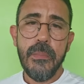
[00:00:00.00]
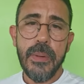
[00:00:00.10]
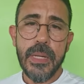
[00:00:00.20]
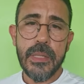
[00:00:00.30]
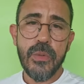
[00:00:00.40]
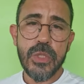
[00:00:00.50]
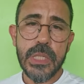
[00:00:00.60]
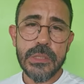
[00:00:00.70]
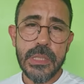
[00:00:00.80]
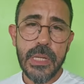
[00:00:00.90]
para que o
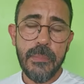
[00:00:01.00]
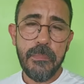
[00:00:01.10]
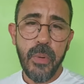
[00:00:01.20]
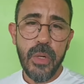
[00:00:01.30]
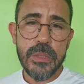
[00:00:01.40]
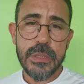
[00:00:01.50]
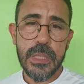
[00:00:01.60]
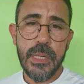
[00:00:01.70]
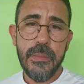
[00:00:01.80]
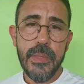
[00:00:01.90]
Estado Será
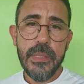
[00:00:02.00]
possa